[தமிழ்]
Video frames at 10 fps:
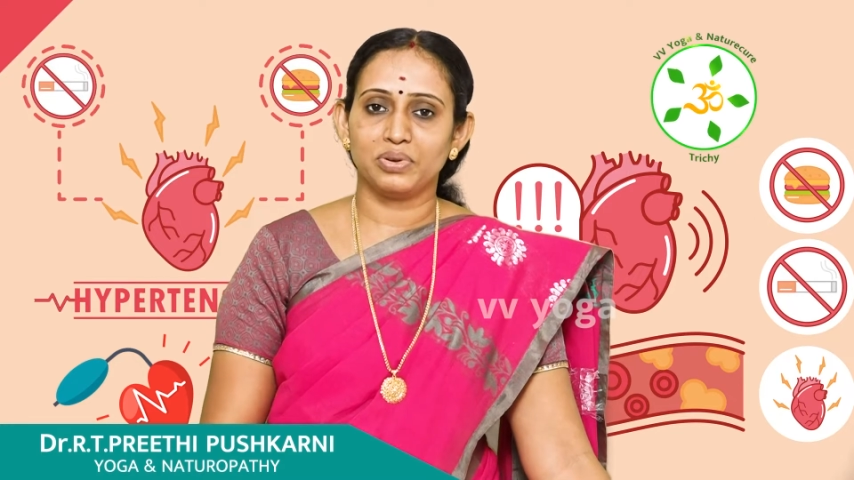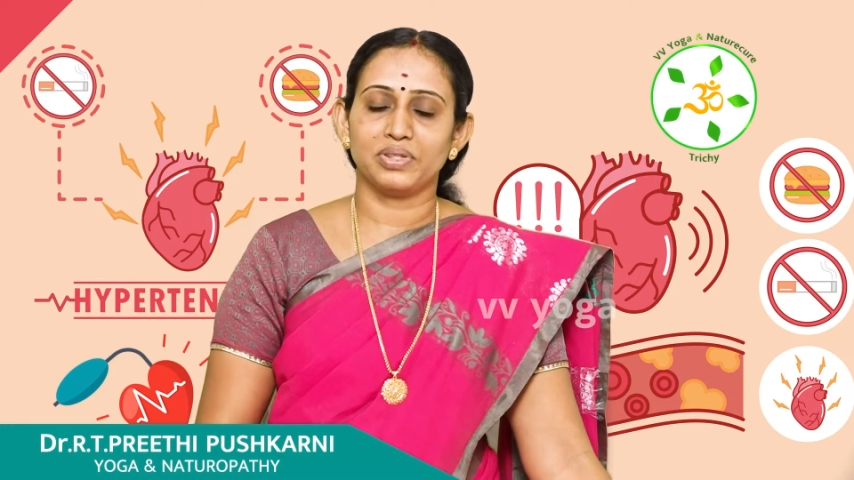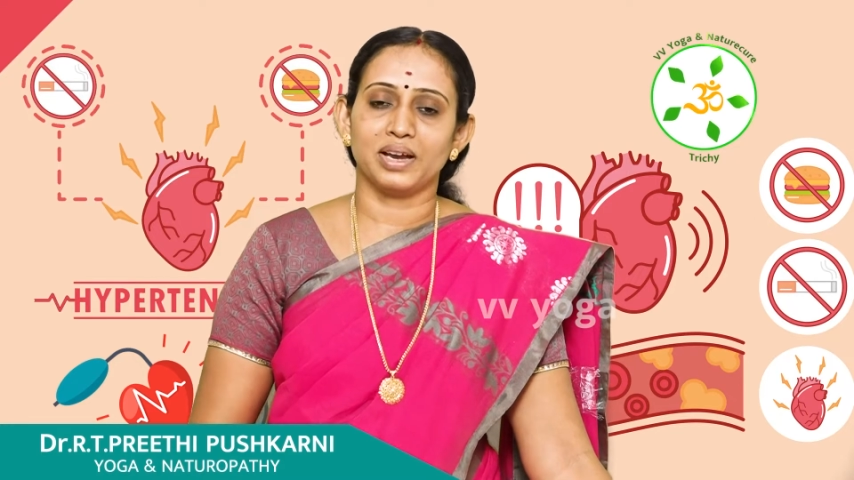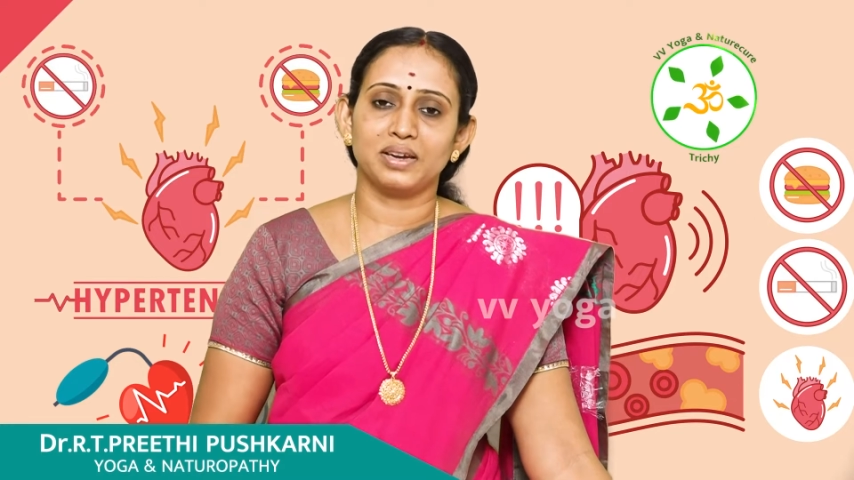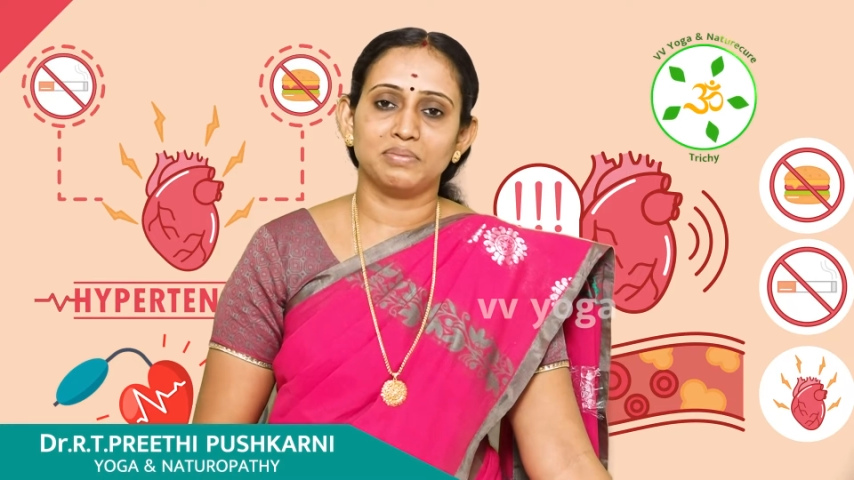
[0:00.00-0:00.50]
ஒரு
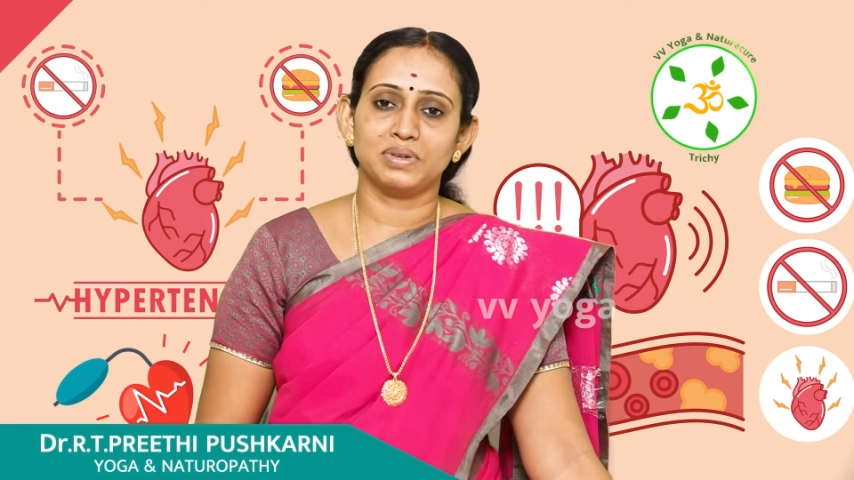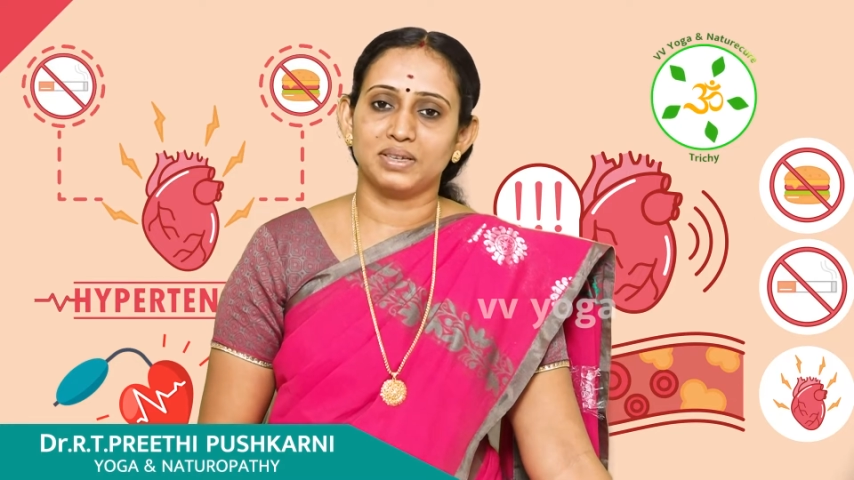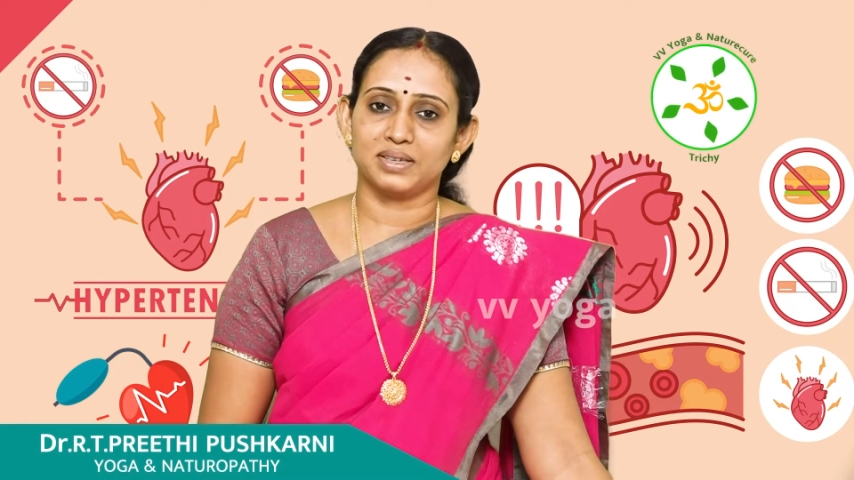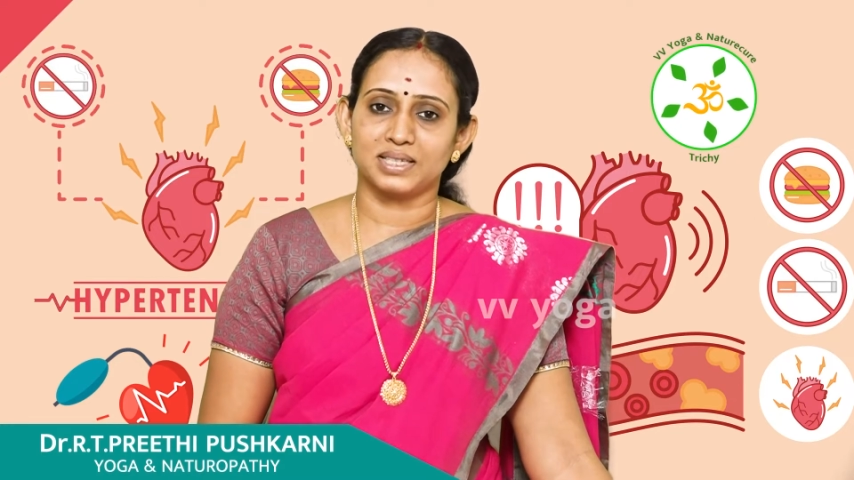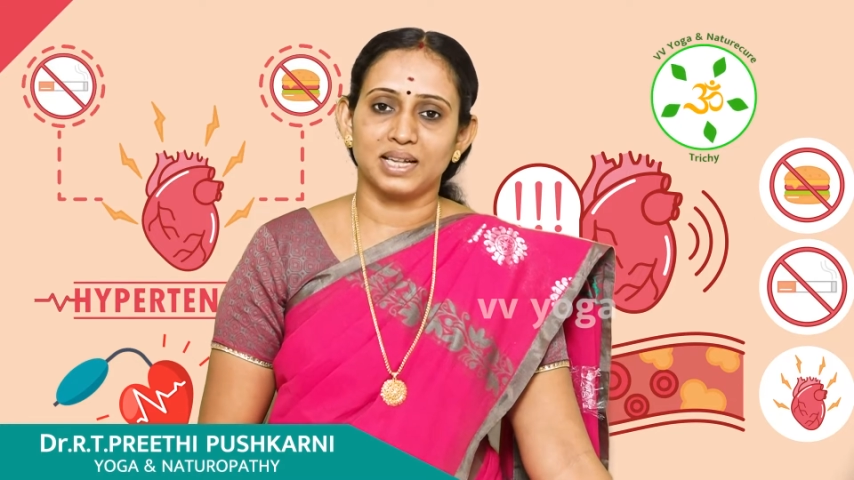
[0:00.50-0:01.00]
தானியமாக
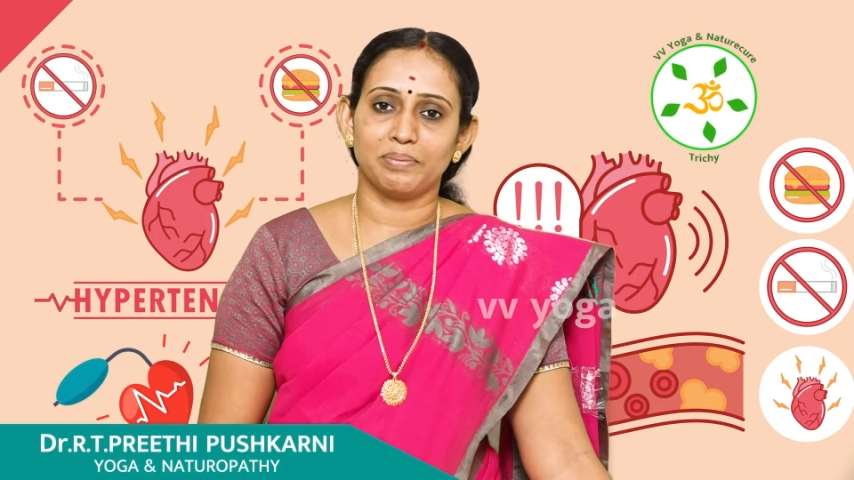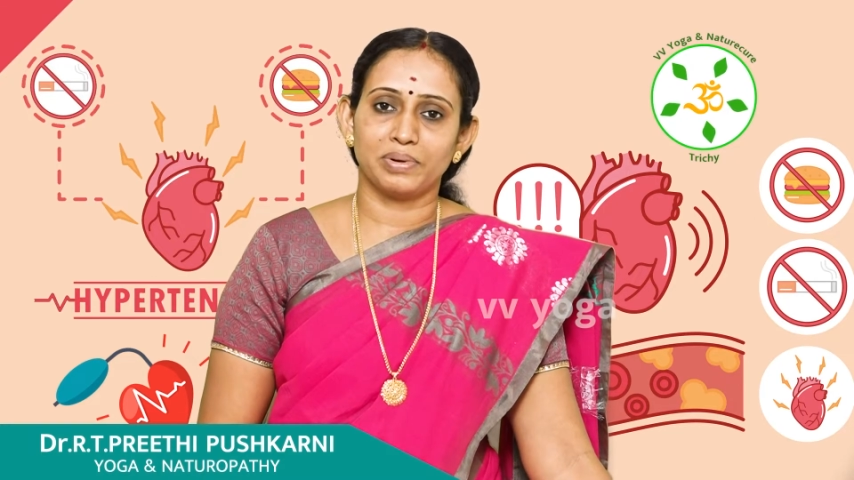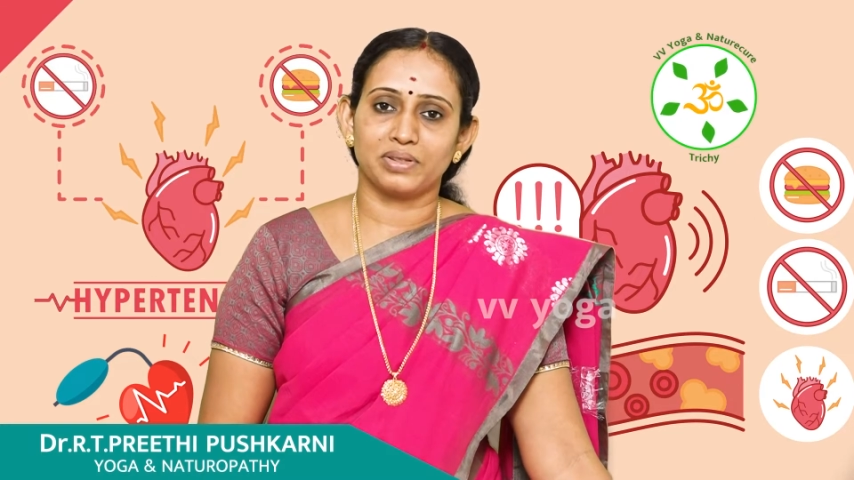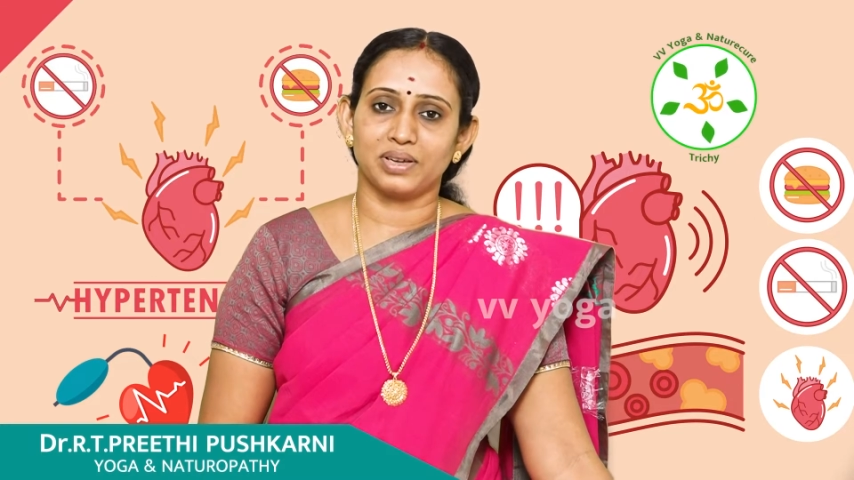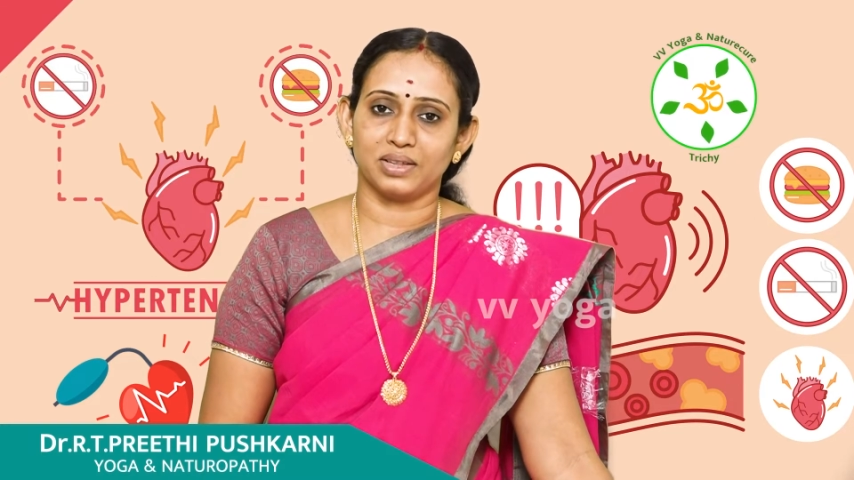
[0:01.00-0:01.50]
நீங்கள் சாப்பிட்றதா